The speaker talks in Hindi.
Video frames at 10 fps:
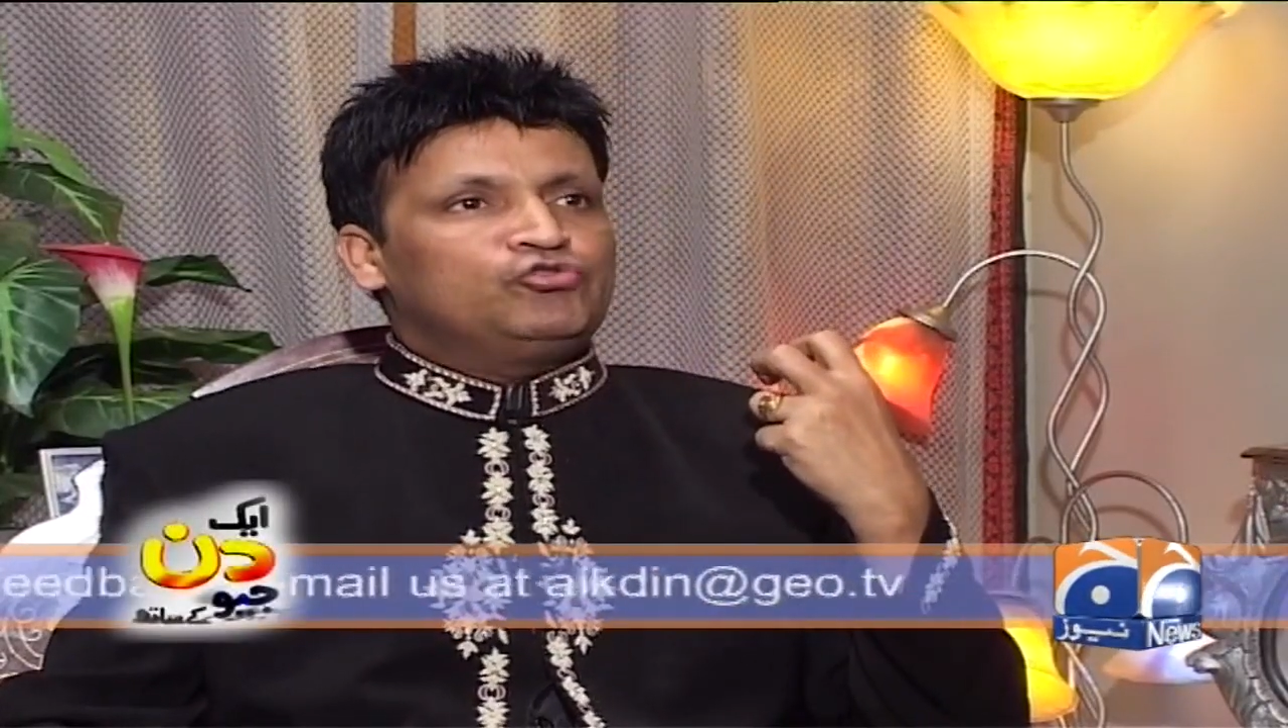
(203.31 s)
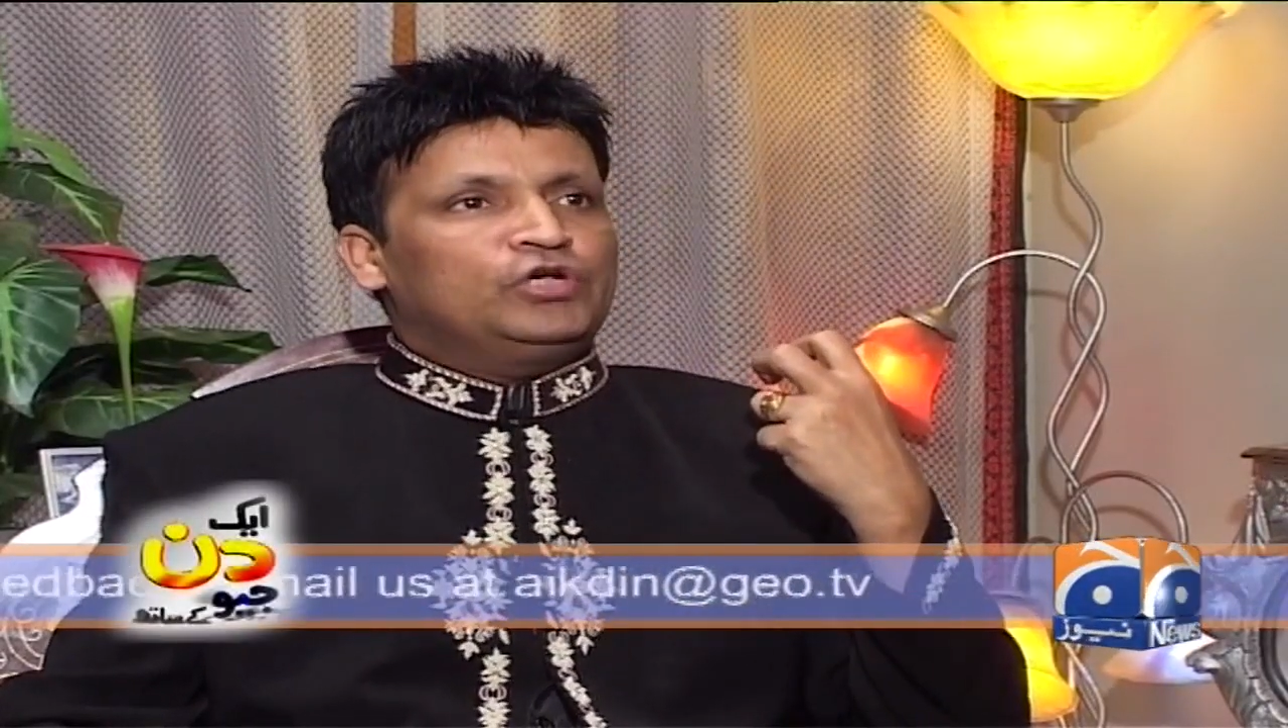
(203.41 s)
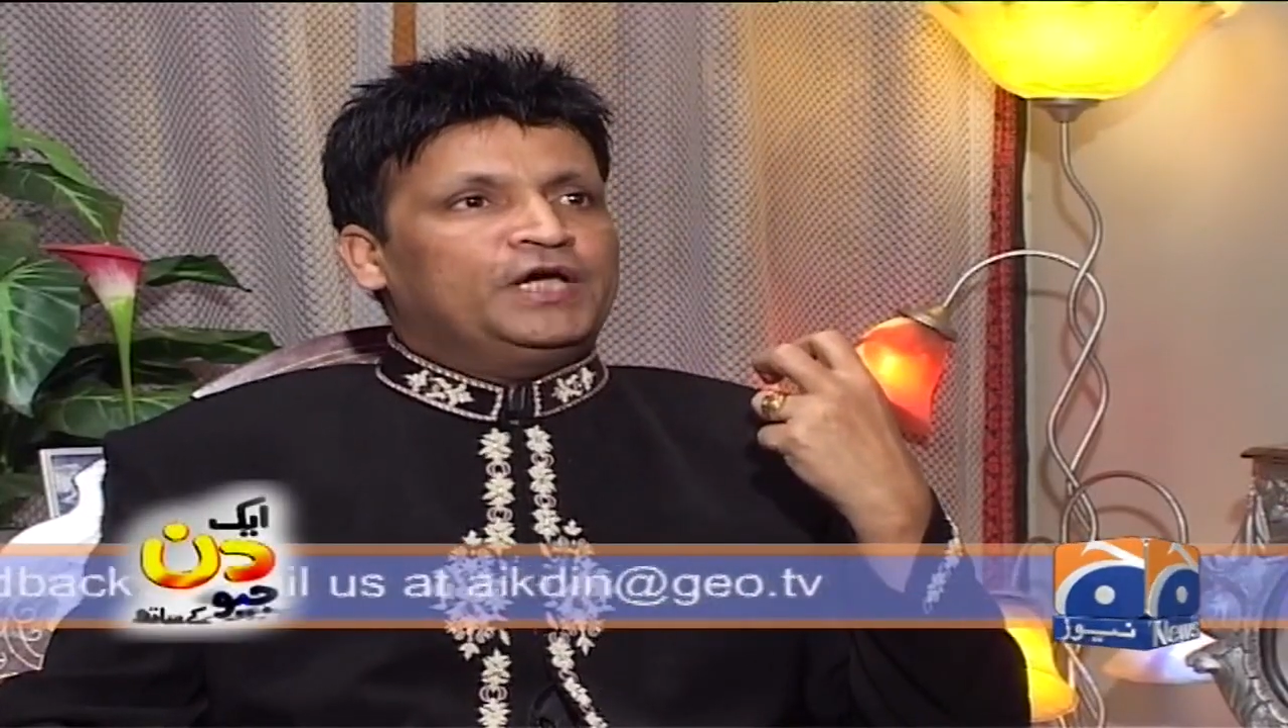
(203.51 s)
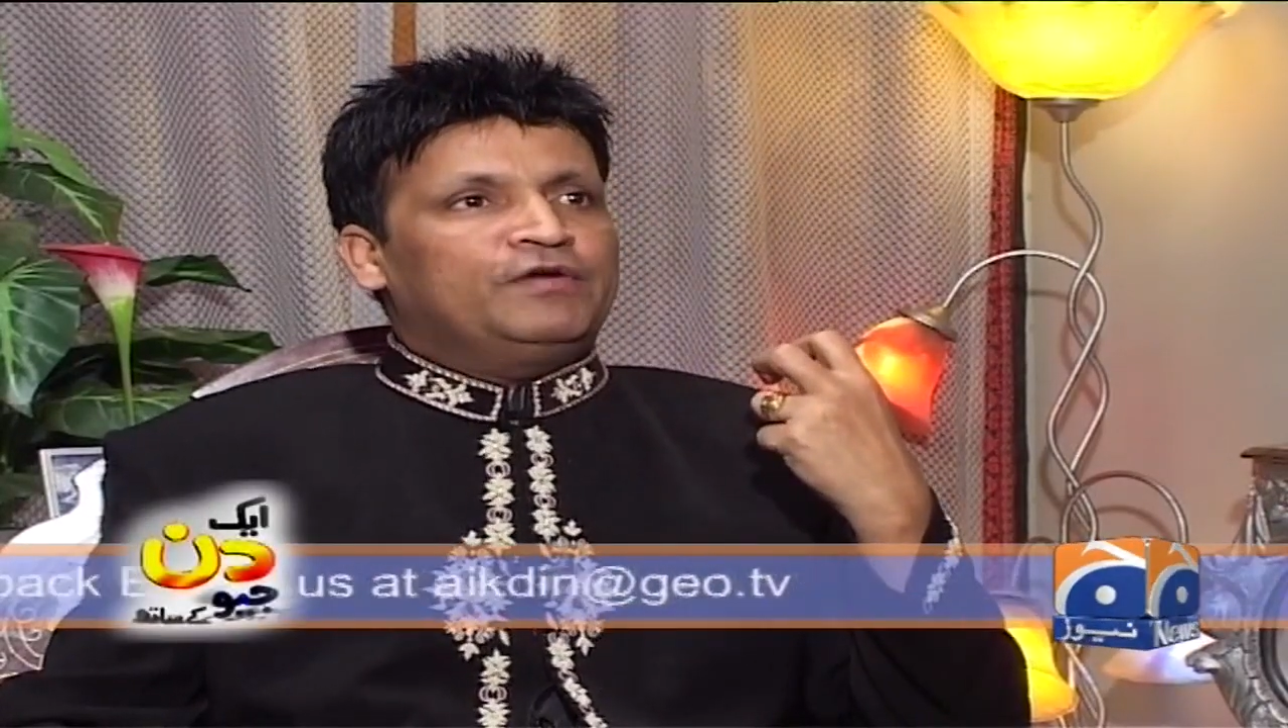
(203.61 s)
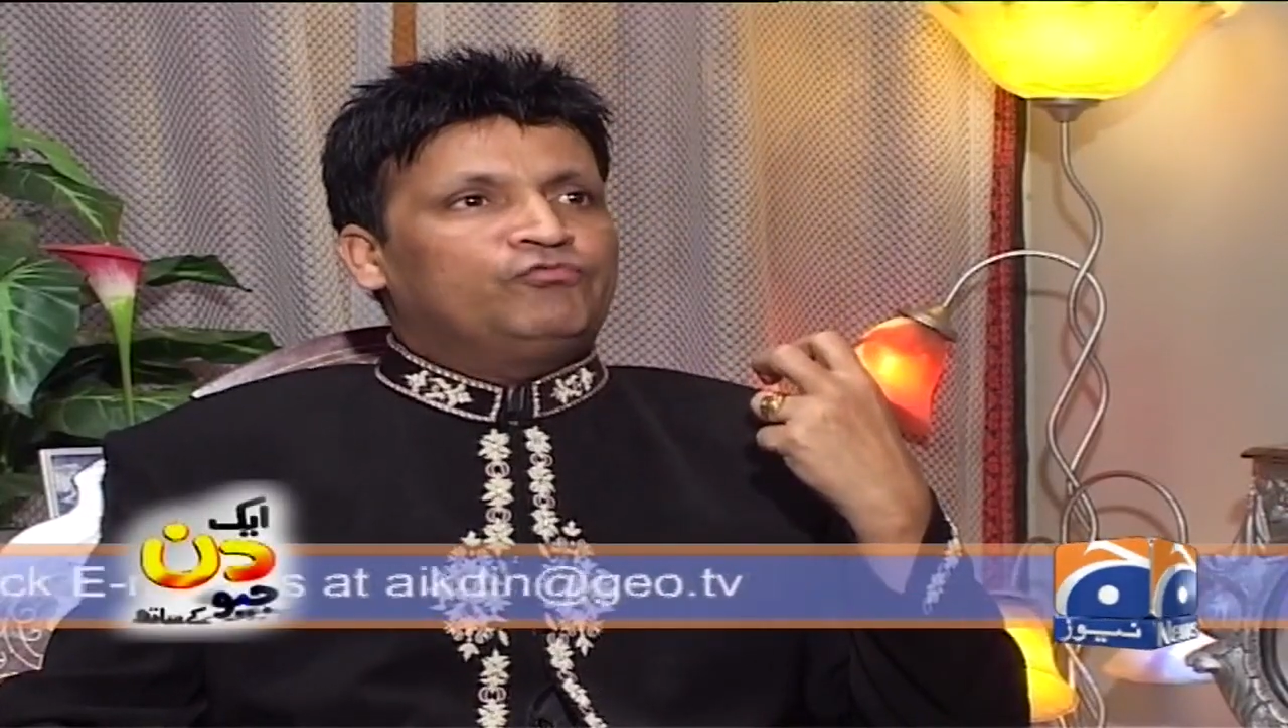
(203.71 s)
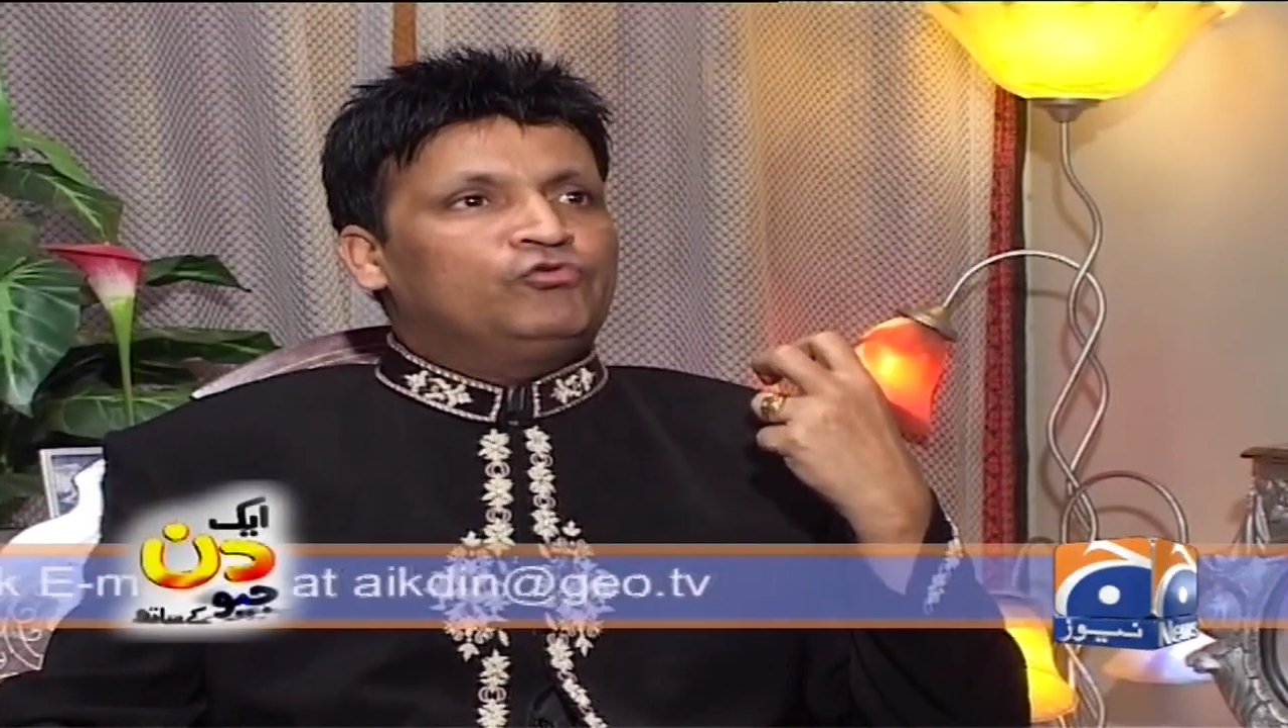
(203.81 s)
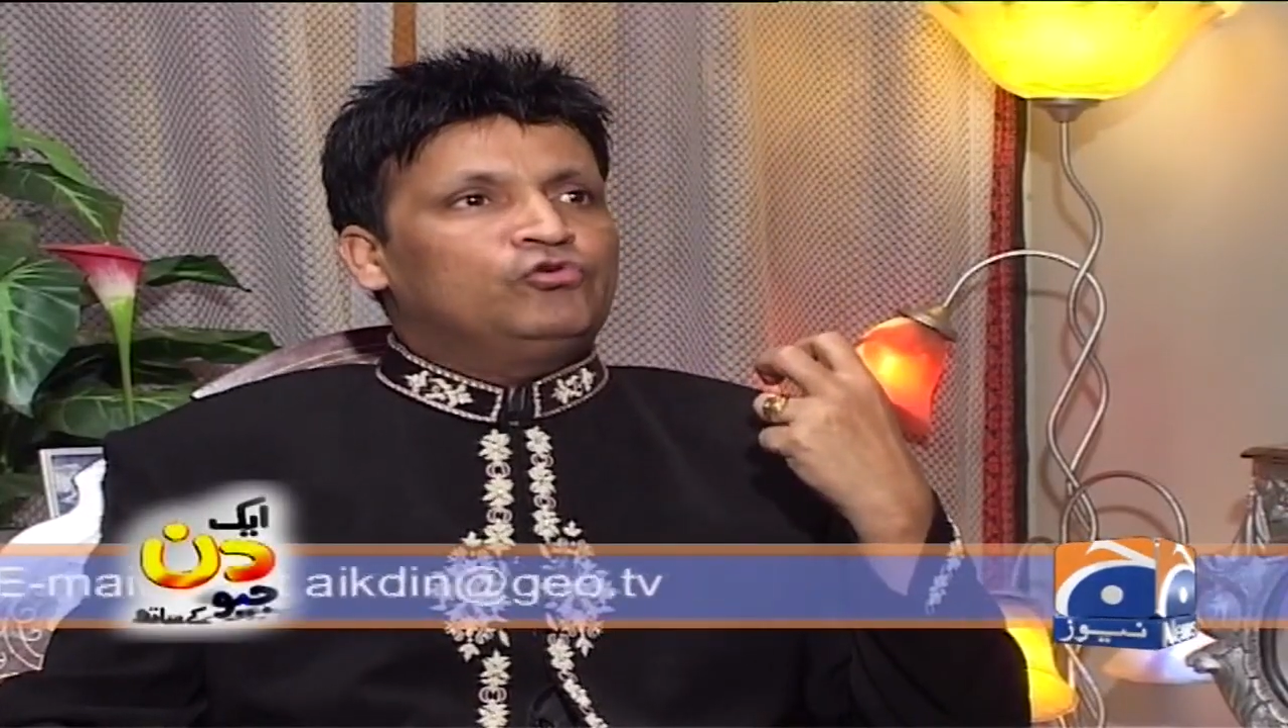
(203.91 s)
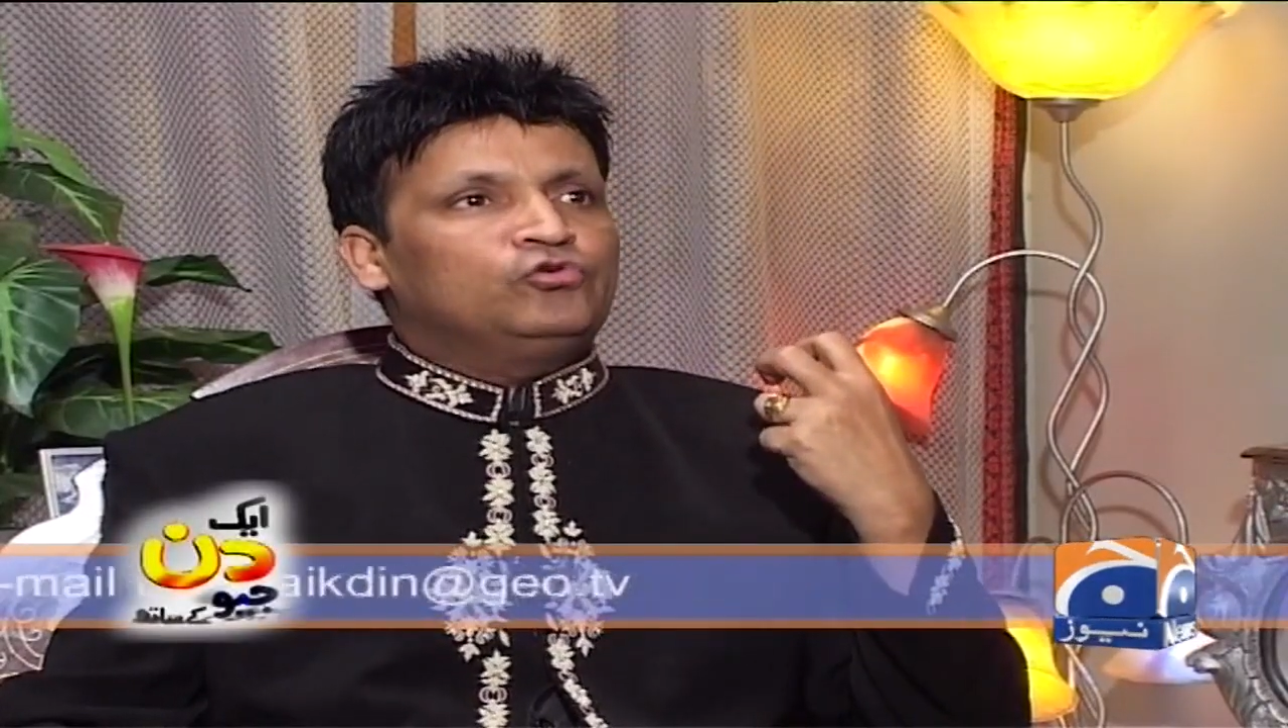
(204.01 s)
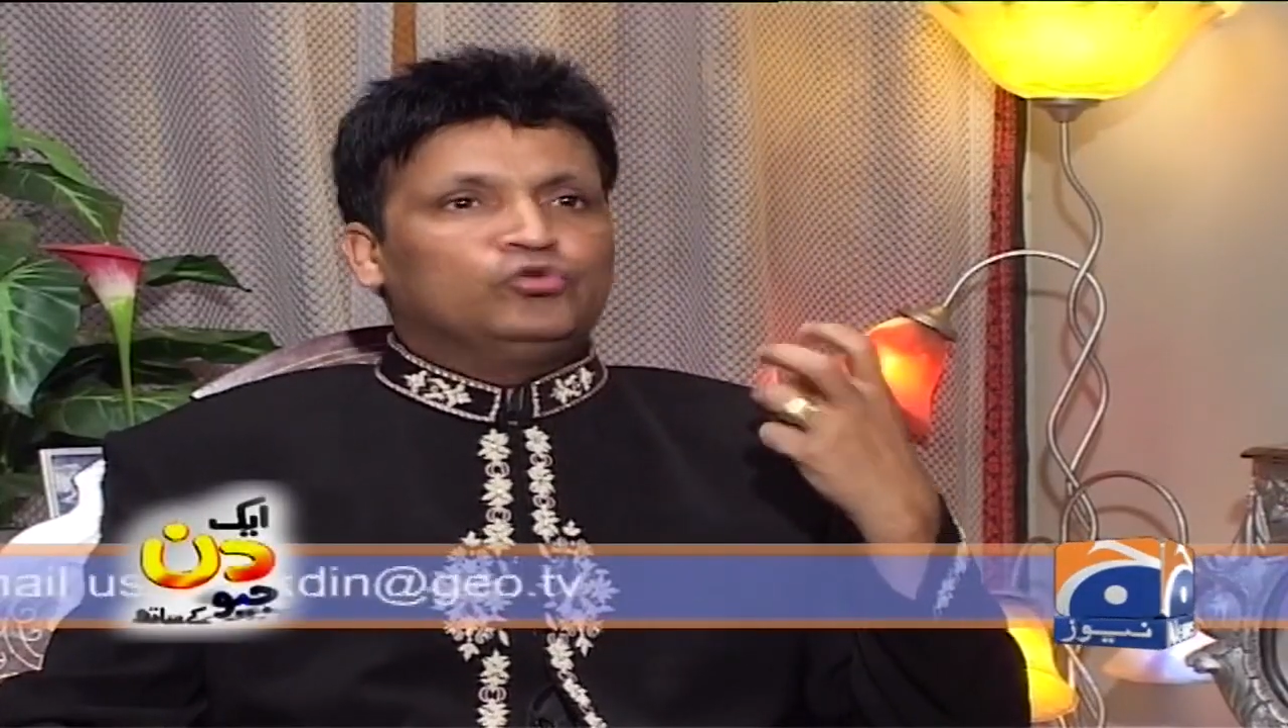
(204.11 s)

जो है वो